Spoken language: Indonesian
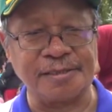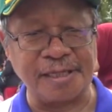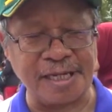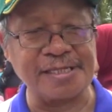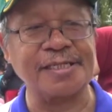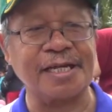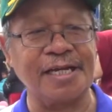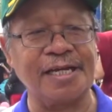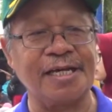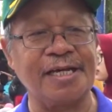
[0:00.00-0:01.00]
dengan
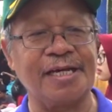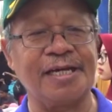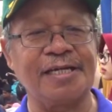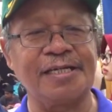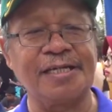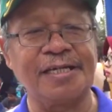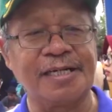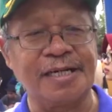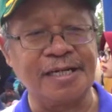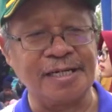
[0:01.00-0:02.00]
segala
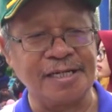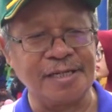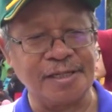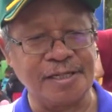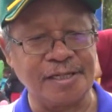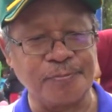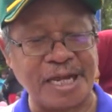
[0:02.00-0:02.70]
uh,